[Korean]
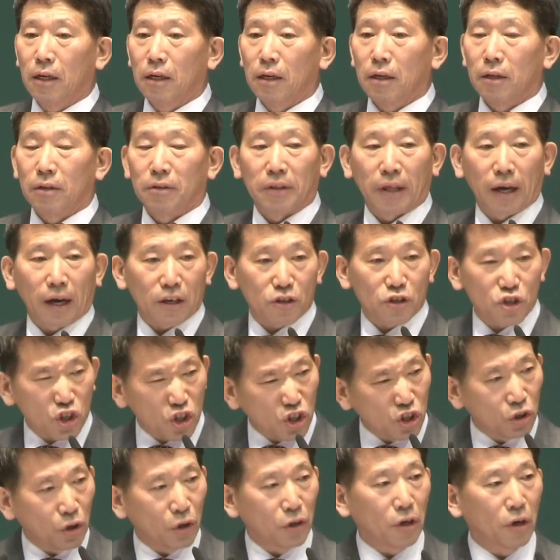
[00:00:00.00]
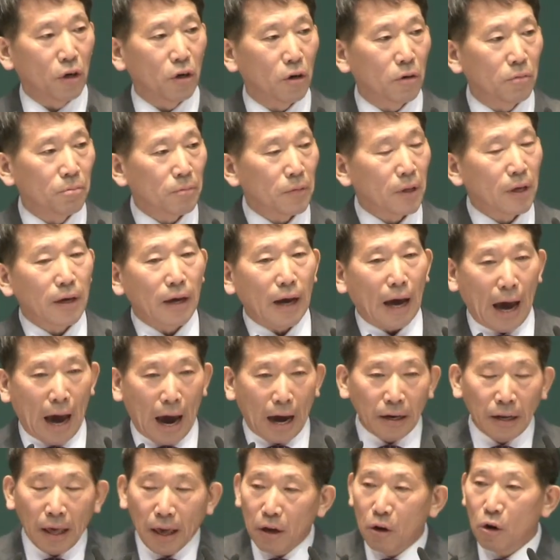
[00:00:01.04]
내가 싫어요,
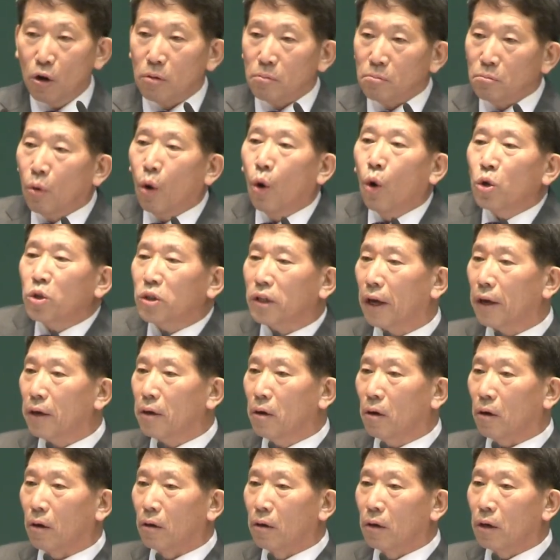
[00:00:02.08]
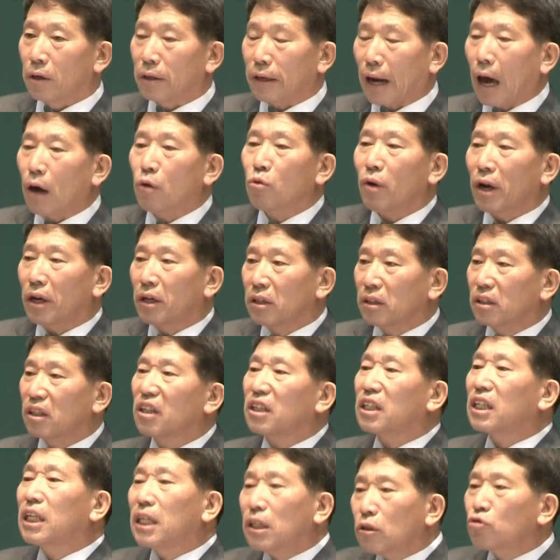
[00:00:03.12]
안 해요, 못 해요 라고 하는
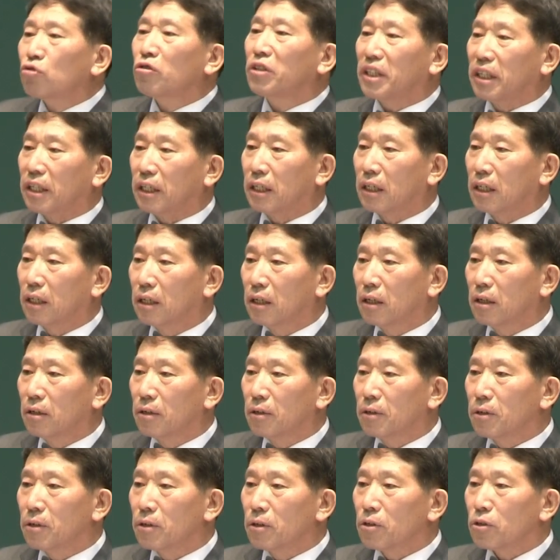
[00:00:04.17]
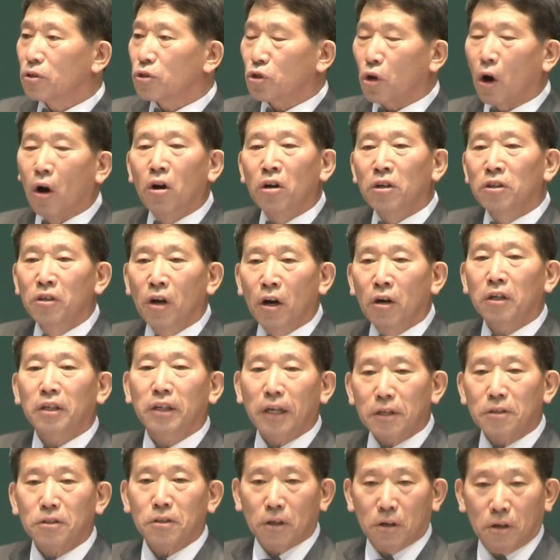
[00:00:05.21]
그 기준이
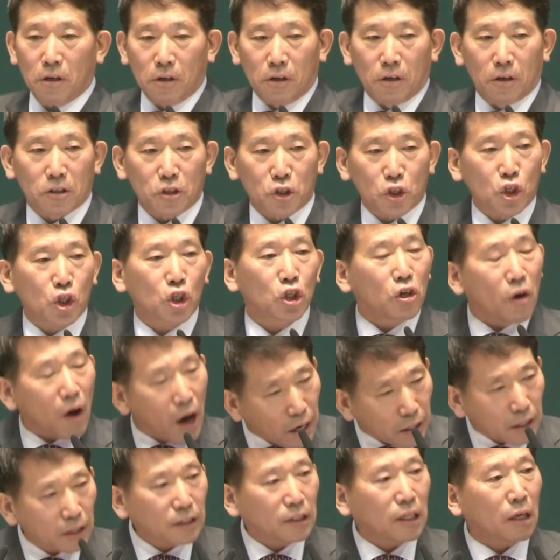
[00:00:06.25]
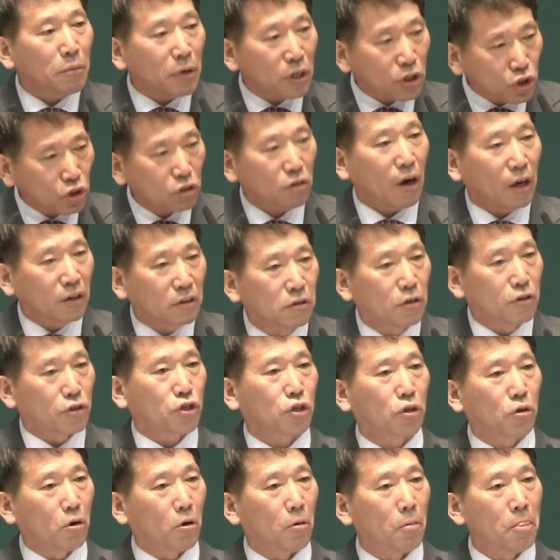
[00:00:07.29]
성령께서 싫어하기 때문에 싫어하는 것이고